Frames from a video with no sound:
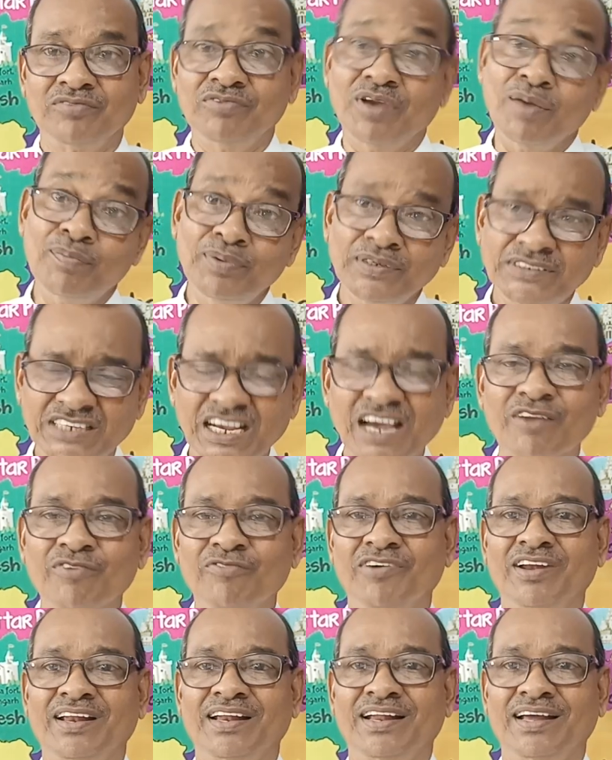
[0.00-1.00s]
వ్యభిచారం
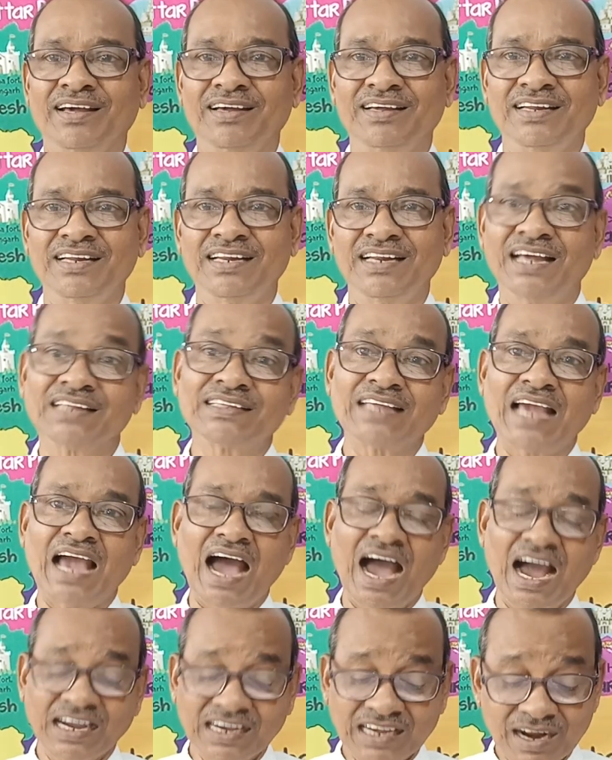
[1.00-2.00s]
వలన లేకపోతే
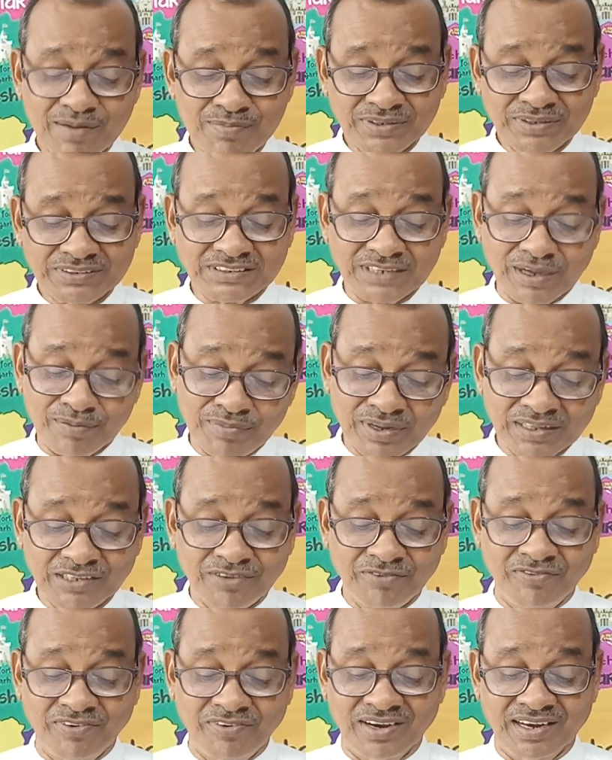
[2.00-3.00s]
అక్రమ
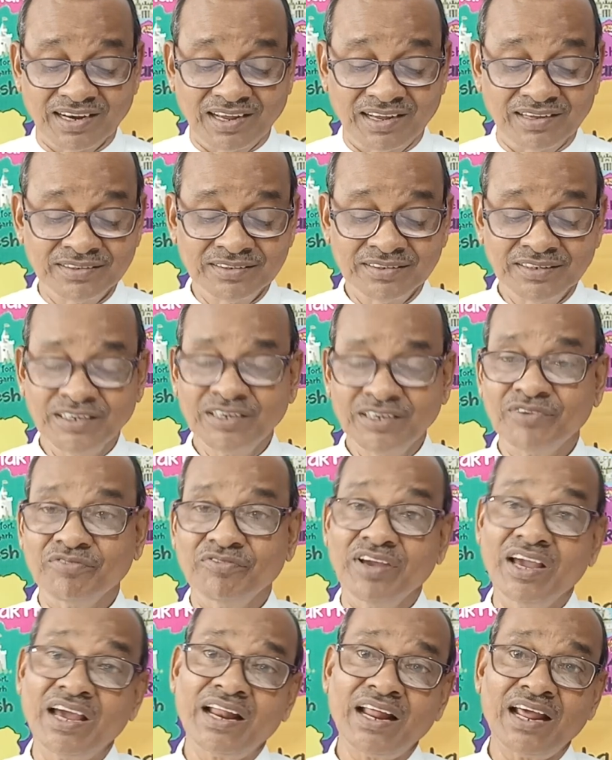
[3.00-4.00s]
సంబంధం వలన
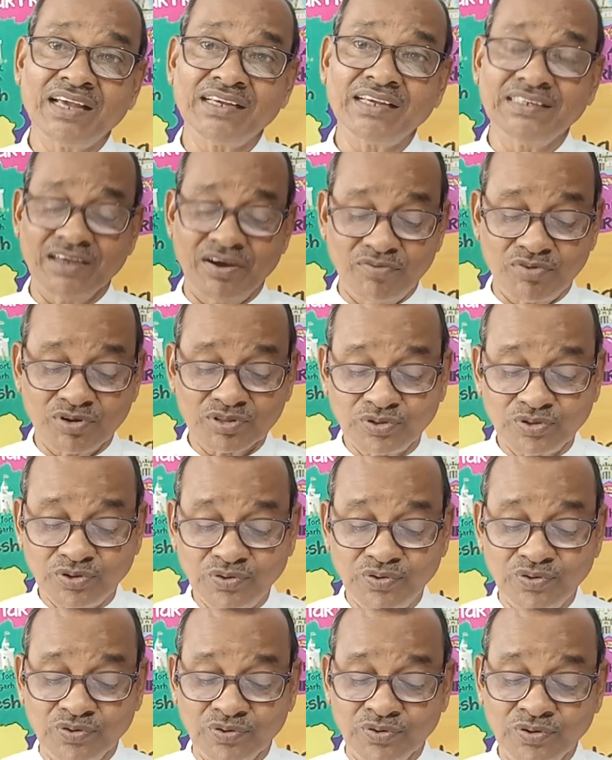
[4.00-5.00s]
వేరే ఎవరితోనూ